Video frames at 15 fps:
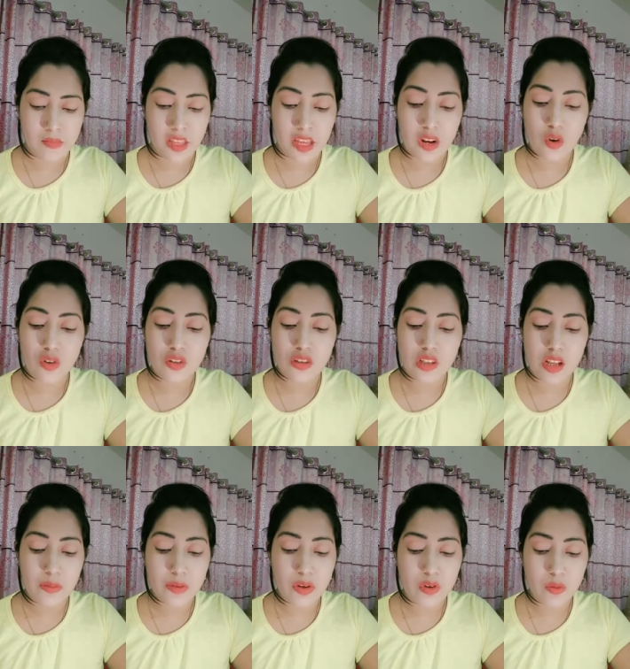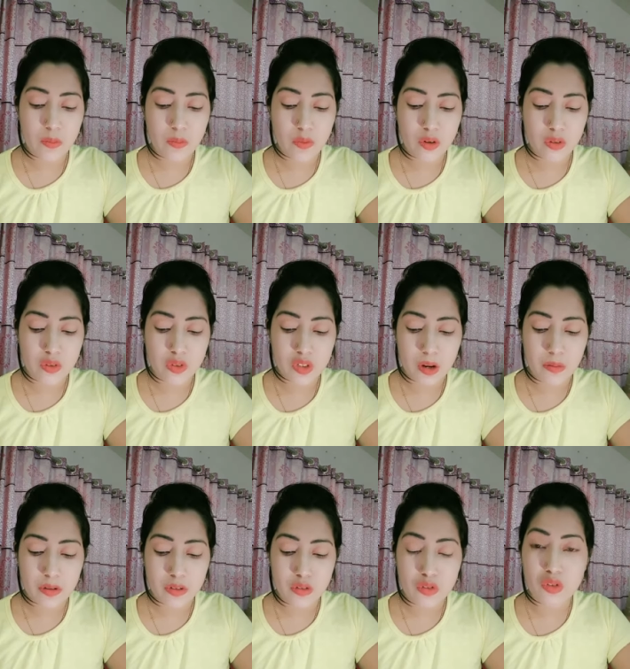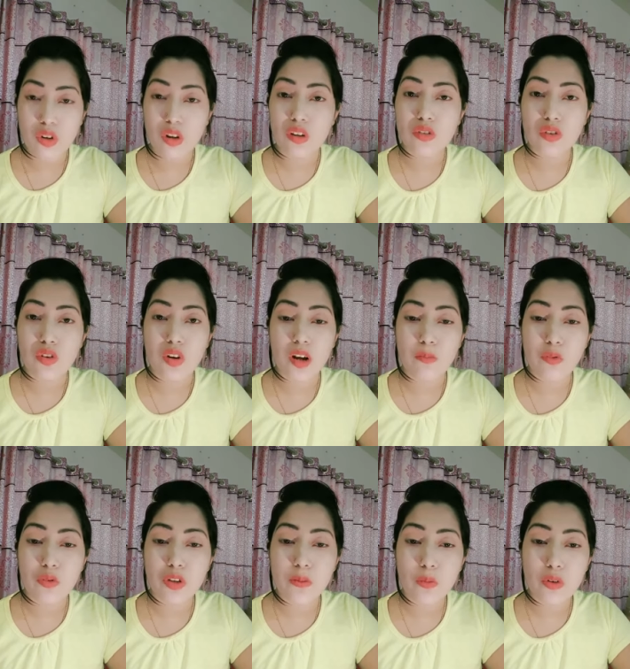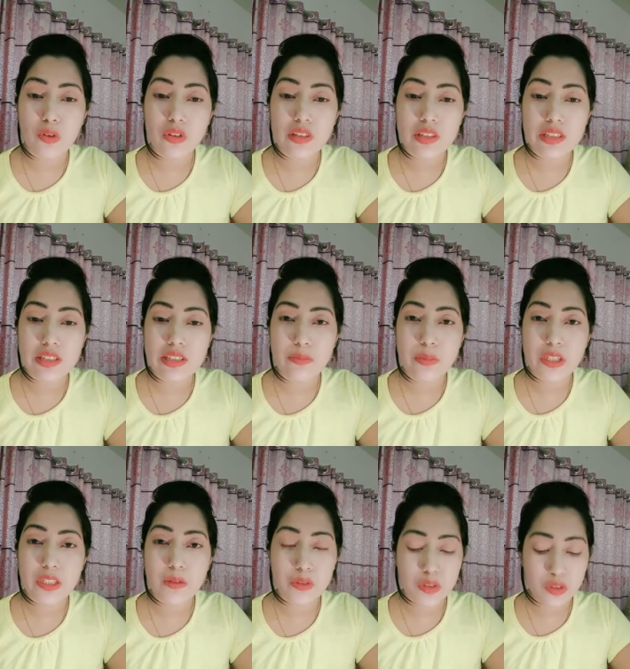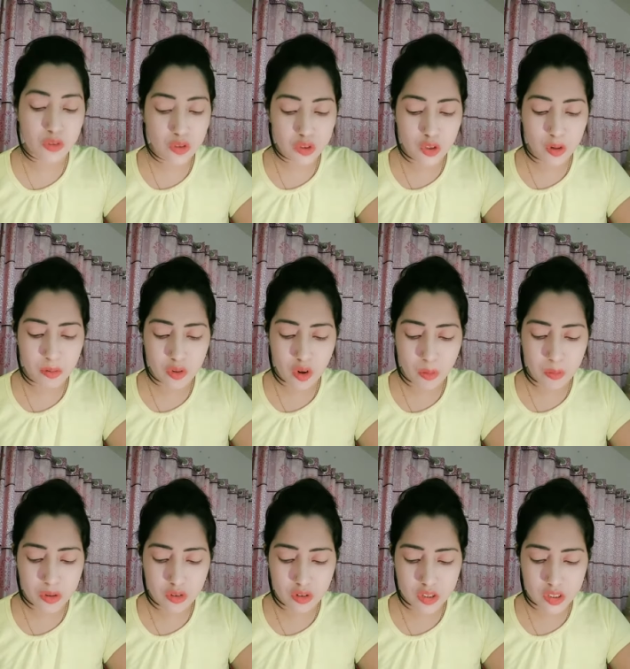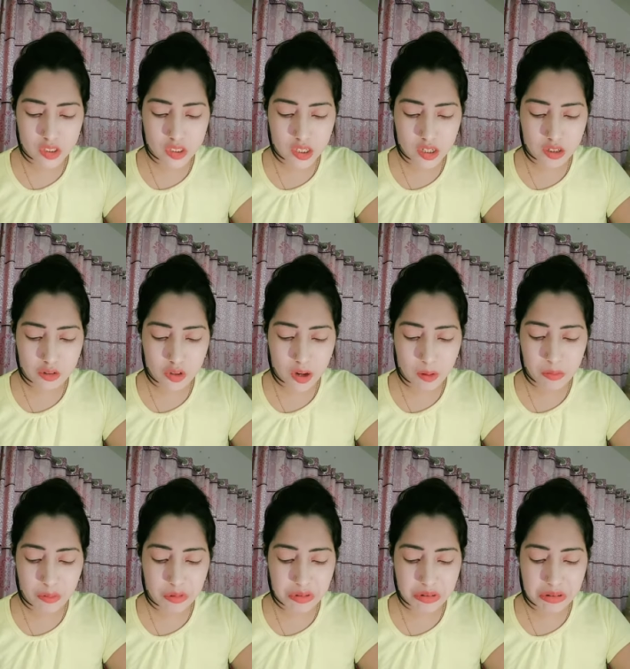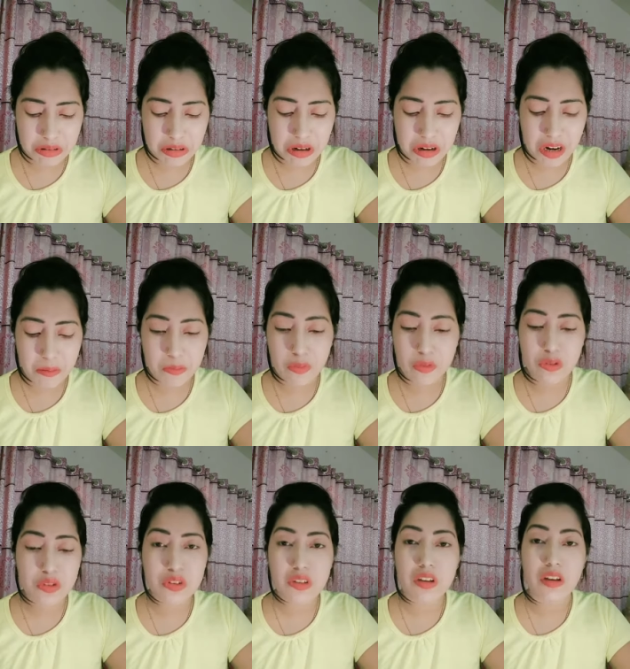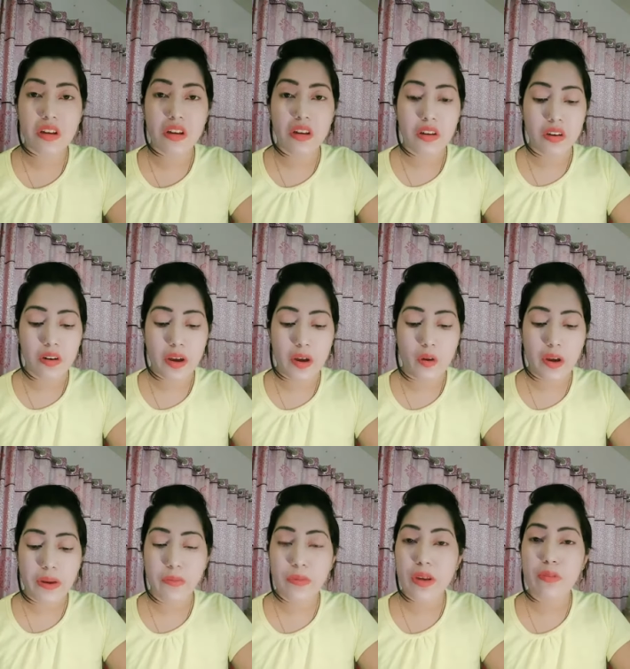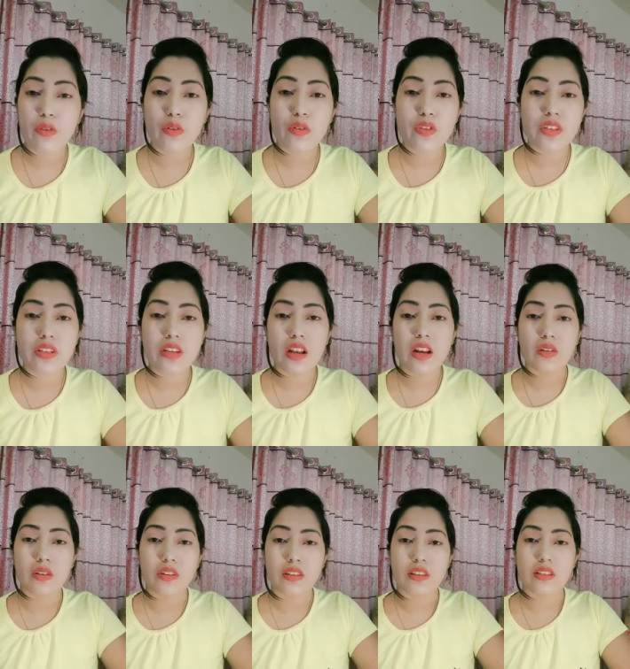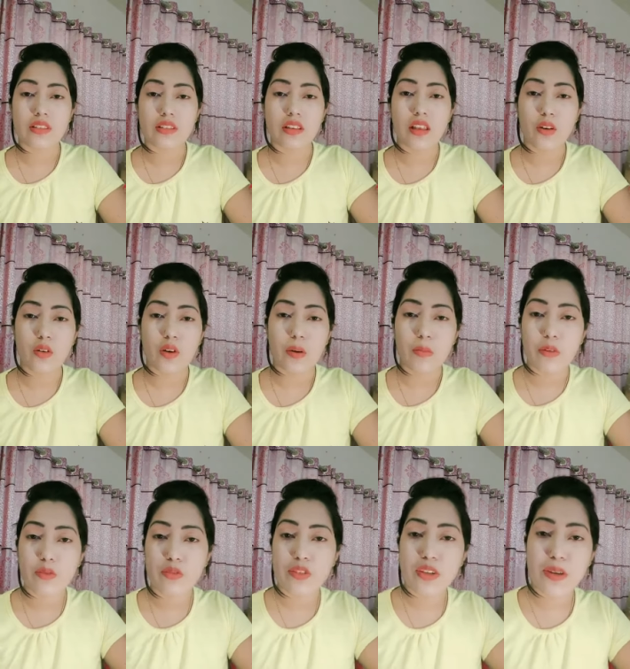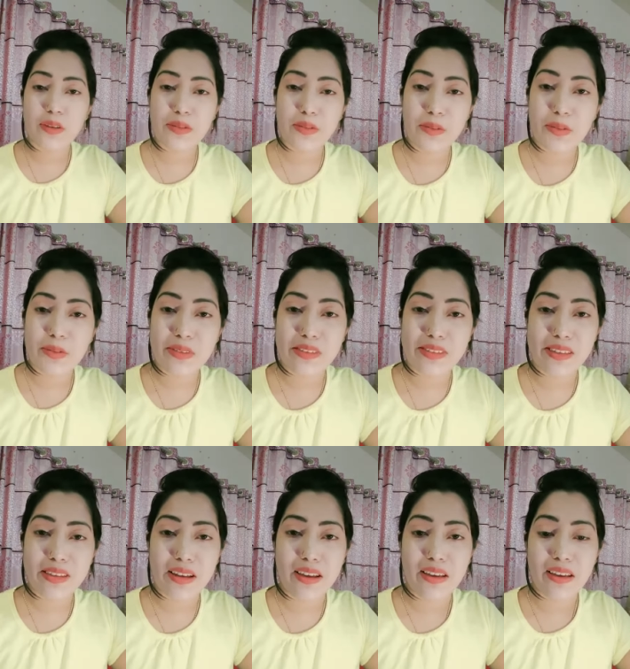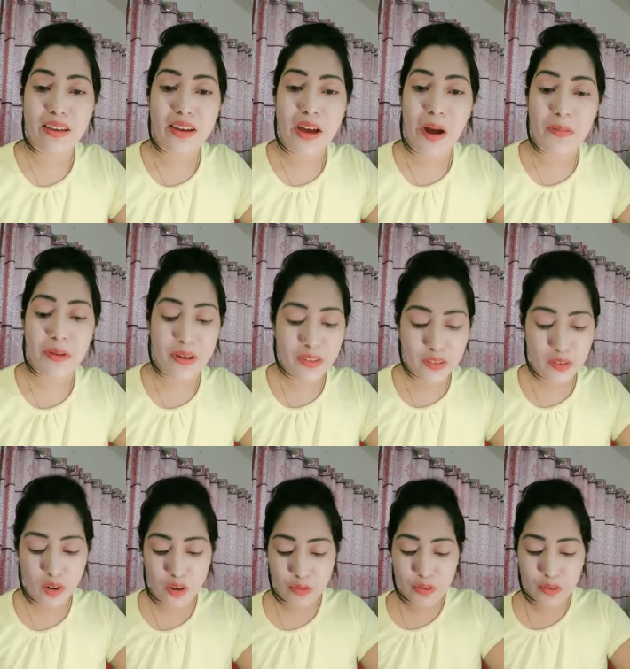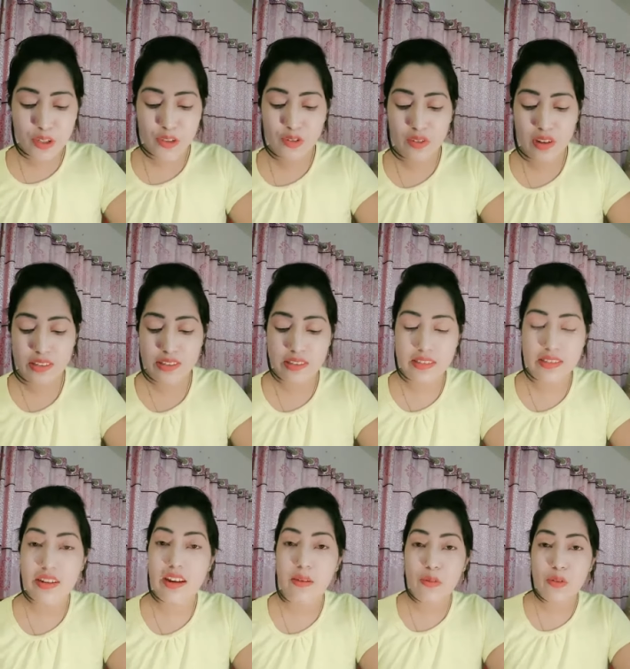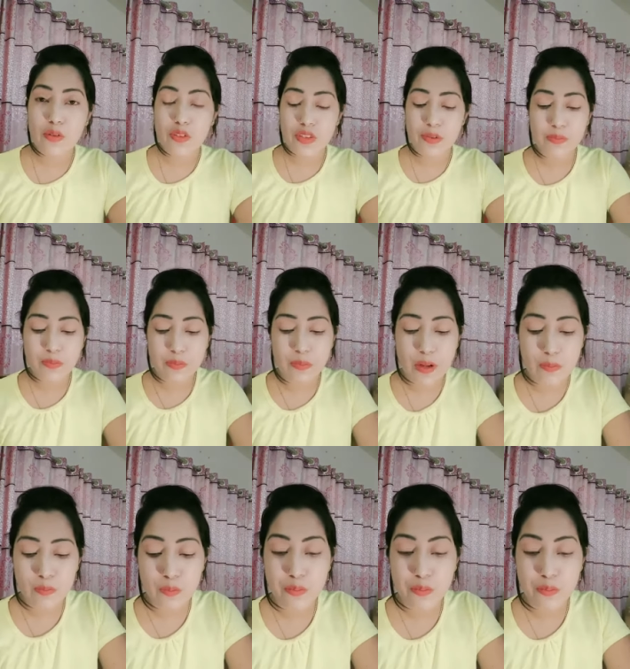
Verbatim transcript: হ্যালো আসসালামু আলাইকুম আপুরা হচ্ছে আবার একটু জয়েন কর আপু রিপোর্ট দিচ্ছে বেশি বেশি করে সবাই কমেন্ট করে শেয়ার করে আমি বুঝতেছি না লাইভ হচ্ছে এমনি এমনি হচ্ছে ডিলেট হয়ে যেতেছে দেখো আমি হচ্ছে কিছুই বুঝতেছি না আমার কাছে নোটিফিকেশন আসতেছে না আমি হচ্ছে মানে